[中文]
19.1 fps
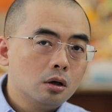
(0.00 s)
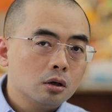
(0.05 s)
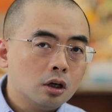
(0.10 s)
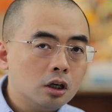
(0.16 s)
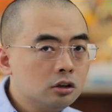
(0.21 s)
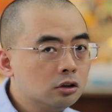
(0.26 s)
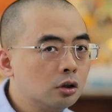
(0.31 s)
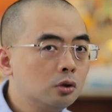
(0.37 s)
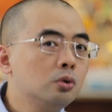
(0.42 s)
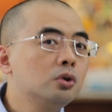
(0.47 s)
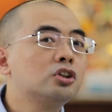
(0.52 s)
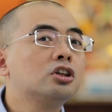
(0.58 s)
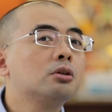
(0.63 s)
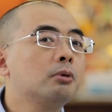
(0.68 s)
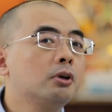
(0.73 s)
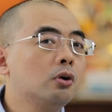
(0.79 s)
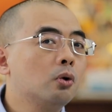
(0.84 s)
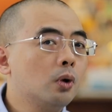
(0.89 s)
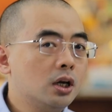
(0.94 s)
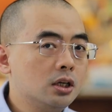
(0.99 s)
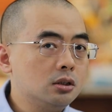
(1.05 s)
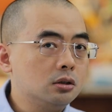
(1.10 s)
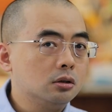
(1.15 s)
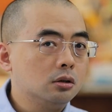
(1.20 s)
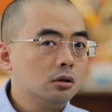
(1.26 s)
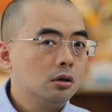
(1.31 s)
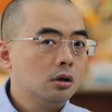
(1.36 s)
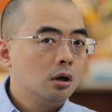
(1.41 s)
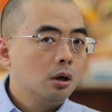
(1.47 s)
跟你的律师没有关
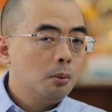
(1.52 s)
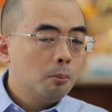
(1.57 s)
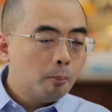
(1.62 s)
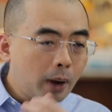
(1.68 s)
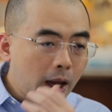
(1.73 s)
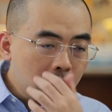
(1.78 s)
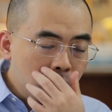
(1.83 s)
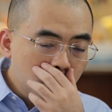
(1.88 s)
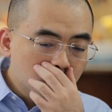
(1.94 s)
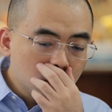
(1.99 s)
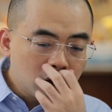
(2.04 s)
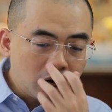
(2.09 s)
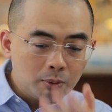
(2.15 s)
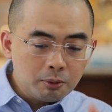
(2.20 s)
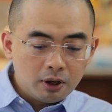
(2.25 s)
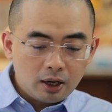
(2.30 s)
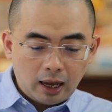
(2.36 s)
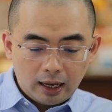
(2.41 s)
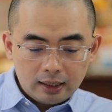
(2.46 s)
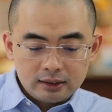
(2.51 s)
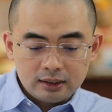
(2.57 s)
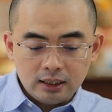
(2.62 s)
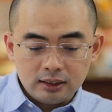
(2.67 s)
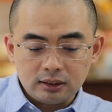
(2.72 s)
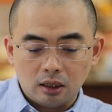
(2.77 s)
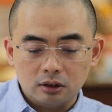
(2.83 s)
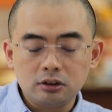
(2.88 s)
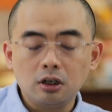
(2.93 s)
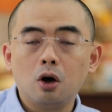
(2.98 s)
系。Michael 和康明凯也
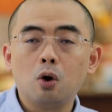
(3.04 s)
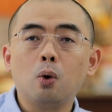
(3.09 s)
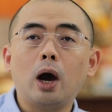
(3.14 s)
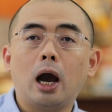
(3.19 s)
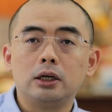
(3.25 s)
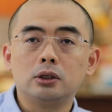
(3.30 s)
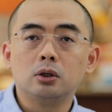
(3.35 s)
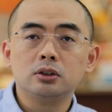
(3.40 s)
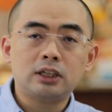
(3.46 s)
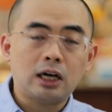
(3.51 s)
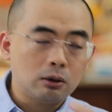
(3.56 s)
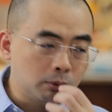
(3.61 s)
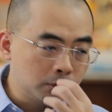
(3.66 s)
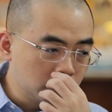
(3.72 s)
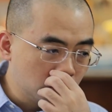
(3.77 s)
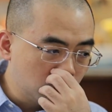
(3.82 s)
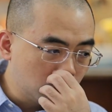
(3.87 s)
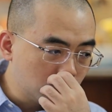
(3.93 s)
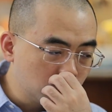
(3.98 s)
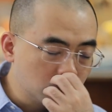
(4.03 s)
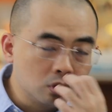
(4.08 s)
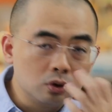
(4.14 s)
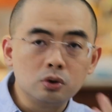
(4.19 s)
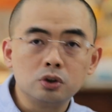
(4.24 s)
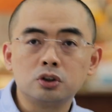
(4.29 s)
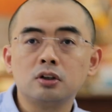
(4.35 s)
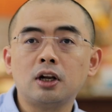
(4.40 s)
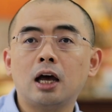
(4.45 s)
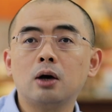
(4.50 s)
想像胡海舟这样，我我雇个
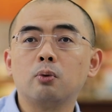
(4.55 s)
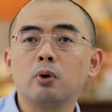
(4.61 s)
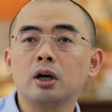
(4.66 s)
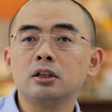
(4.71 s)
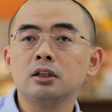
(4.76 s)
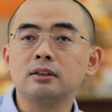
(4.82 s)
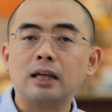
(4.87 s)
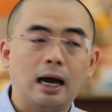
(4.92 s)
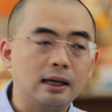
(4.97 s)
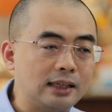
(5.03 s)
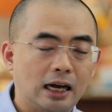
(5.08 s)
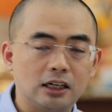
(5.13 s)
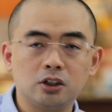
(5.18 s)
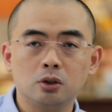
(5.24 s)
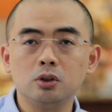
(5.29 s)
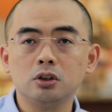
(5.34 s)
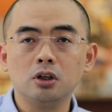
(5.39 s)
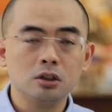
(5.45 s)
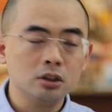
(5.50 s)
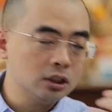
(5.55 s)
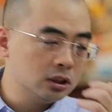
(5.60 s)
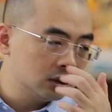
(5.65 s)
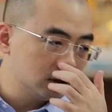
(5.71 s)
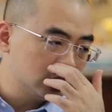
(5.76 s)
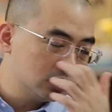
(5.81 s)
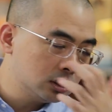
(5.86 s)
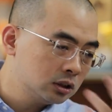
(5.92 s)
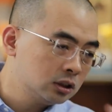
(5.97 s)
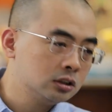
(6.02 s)
律师来，我给你打打程序正义，
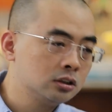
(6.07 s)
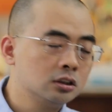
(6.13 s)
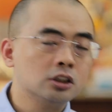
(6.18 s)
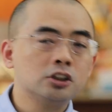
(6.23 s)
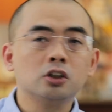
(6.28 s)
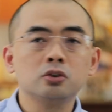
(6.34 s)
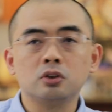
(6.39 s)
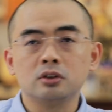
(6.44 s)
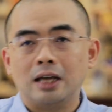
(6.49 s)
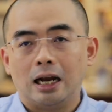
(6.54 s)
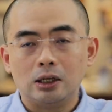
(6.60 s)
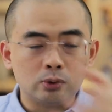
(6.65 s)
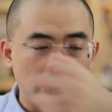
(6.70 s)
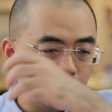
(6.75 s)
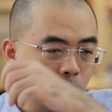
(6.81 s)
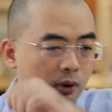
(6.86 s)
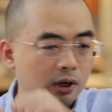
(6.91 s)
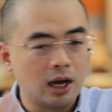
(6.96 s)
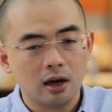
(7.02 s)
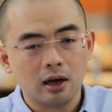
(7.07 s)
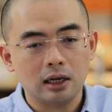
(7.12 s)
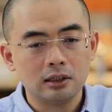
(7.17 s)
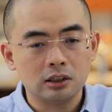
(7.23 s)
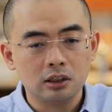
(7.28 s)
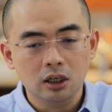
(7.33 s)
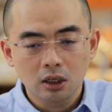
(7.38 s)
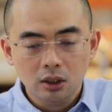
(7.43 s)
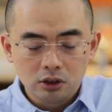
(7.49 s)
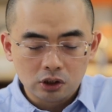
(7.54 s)
你的你你的证据拿出来，我看看
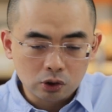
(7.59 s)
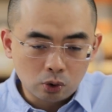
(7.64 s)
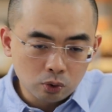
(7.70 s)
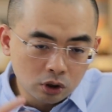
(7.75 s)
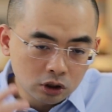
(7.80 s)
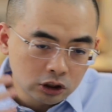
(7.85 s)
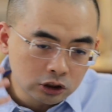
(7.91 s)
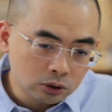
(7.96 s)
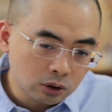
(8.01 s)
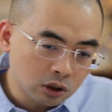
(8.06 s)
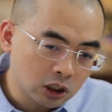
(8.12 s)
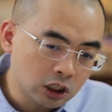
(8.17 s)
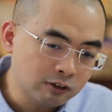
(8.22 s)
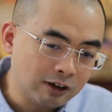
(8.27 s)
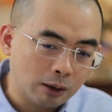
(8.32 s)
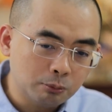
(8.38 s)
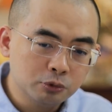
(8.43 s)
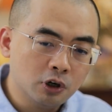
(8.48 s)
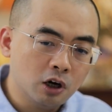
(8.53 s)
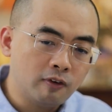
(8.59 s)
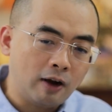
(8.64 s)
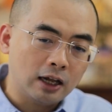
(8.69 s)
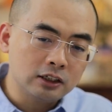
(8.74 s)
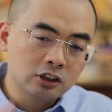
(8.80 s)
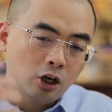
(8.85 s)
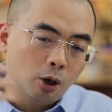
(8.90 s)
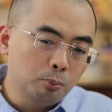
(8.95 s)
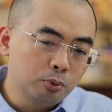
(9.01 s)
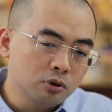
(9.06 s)
你你获得证据合法不合法？
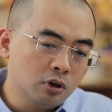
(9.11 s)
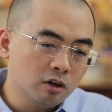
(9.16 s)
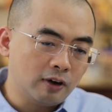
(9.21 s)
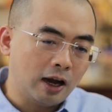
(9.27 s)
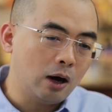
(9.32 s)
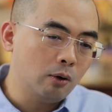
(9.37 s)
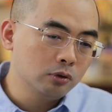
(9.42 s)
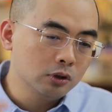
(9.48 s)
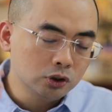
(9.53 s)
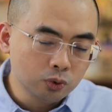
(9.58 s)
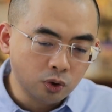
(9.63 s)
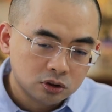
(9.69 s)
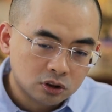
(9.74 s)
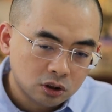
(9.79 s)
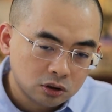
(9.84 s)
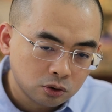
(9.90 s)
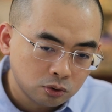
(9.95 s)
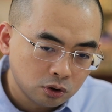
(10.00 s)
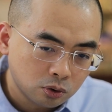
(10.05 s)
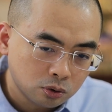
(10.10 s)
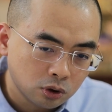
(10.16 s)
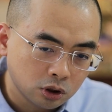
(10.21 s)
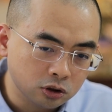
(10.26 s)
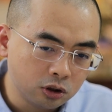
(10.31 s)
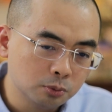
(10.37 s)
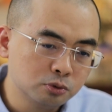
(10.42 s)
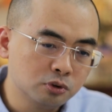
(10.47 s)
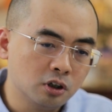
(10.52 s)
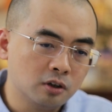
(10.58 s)
你要不合法，我就说你得证
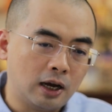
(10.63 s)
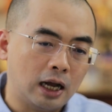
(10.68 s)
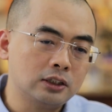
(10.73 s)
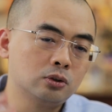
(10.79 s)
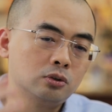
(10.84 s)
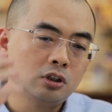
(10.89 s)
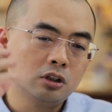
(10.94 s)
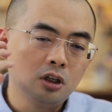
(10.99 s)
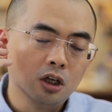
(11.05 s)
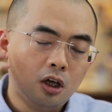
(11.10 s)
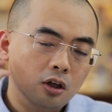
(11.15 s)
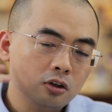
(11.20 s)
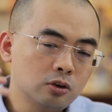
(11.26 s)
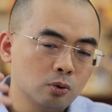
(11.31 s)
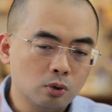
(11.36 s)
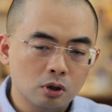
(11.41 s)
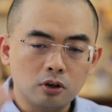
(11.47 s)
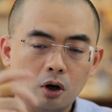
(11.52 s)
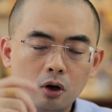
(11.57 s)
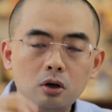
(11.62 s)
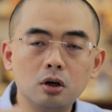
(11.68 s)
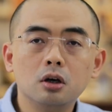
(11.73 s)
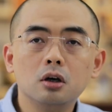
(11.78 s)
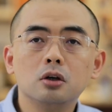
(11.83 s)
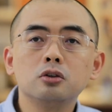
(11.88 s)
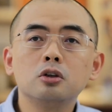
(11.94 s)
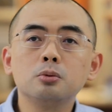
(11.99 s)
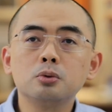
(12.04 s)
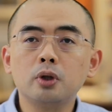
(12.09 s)
据不合法，你就得送我走，
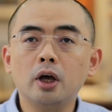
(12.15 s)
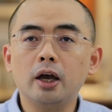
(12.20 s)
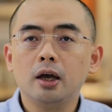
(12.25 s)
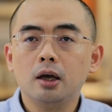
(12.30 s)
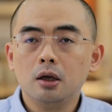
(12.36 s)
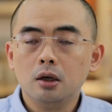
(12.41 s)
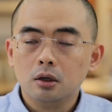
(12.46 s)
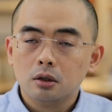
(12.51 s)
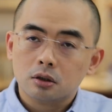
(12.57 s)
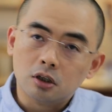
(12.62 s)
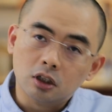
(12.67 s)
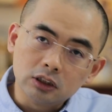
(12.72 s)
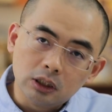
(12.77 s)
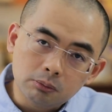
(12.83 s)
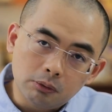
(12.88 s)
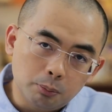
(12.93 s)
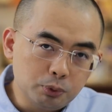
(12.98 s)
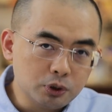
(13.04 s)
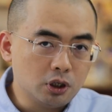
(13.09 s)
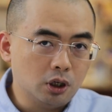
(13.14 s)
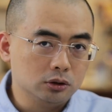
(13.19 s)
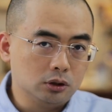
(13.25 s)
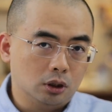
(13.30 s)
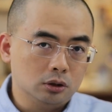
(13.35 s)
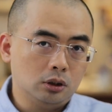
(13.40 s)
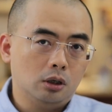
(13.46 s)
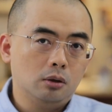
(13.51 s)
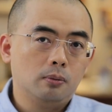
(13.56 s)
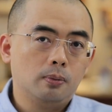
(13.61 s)
对不对？可能吗？不可
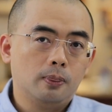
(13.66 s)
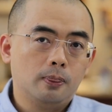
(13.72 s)
能的，